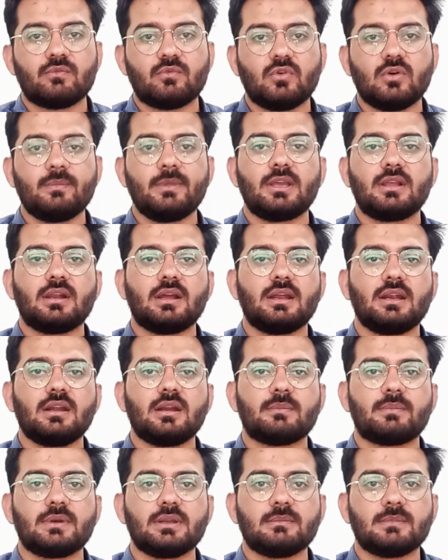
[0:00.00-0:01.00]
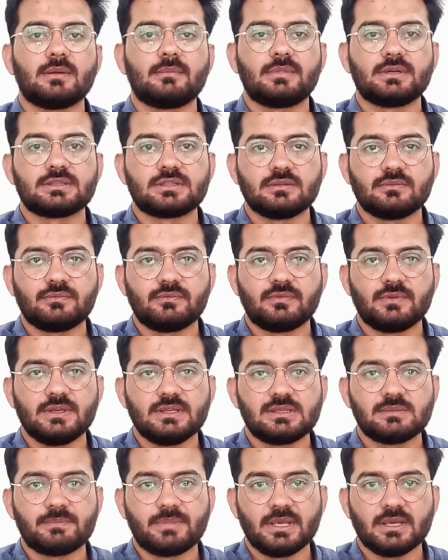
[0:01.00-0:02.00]
वो भी क्लाइंट अपनी मेंबरशिप
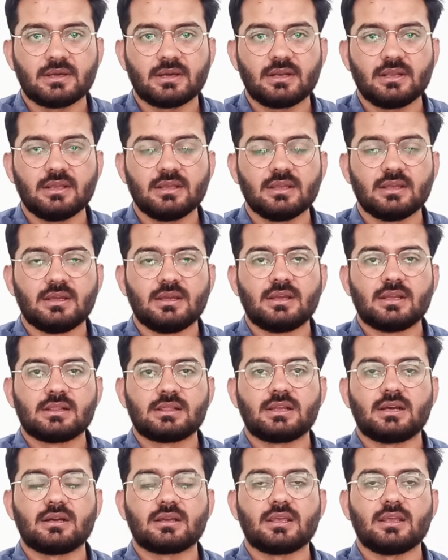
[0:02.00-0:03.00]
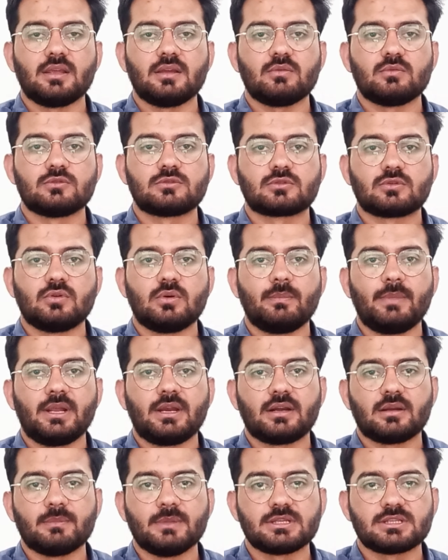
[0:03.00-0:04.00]
फ़ीस पे करें ताकि उसको
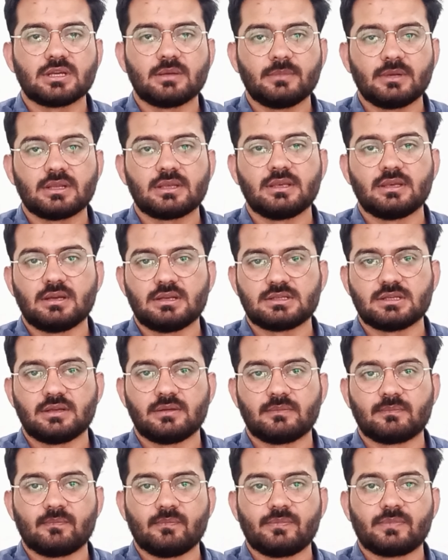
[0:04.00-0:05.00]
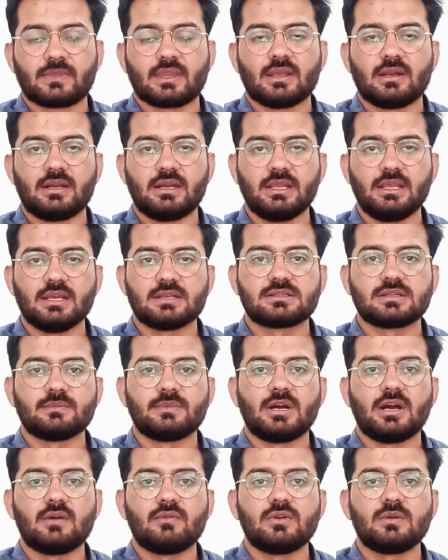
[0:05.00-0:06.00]
बैलेट में शामिल किया जाए डी एच
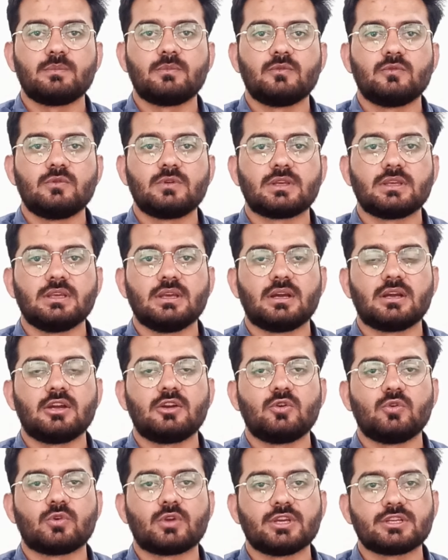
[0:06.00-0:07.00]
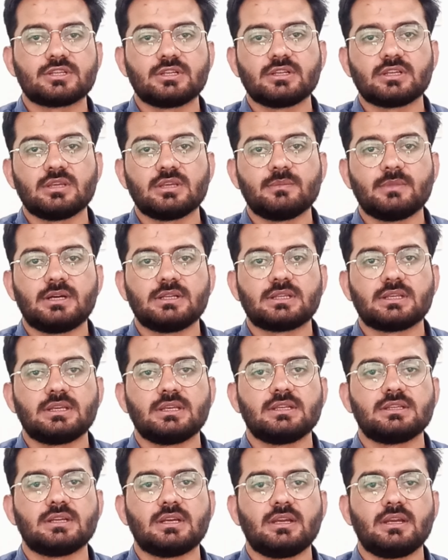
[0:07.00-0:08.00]
बहावलपुर की अगर लोकेशन की बात
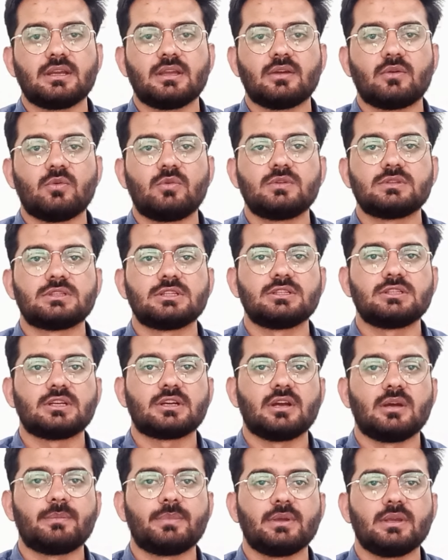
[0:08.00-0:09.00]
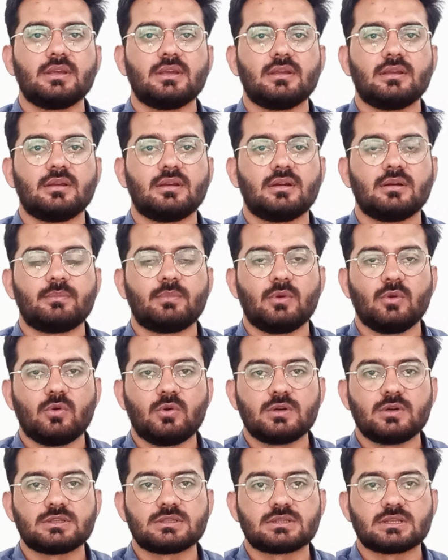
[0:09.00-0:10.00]
की जाए कि कौन सी जगह पे
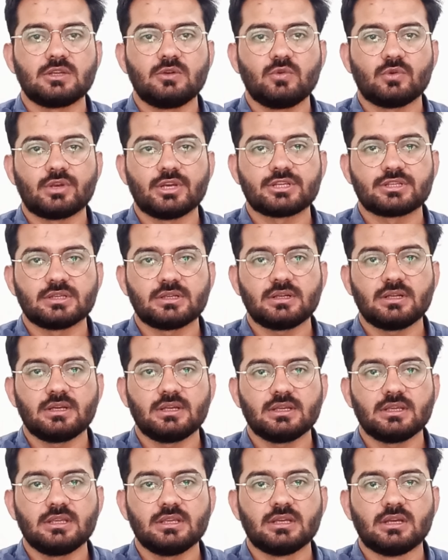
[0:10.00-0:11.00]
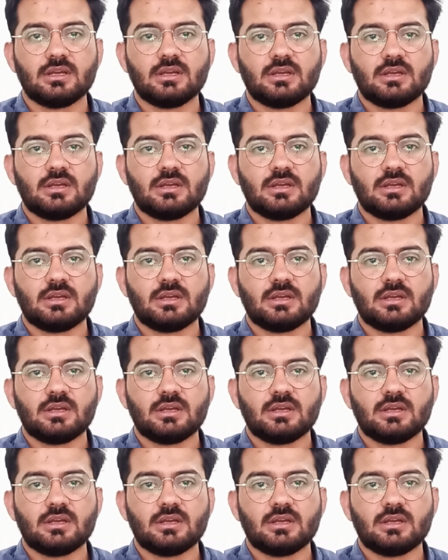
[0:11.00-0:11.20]
प्लॉट्स की लोकेशन आएगी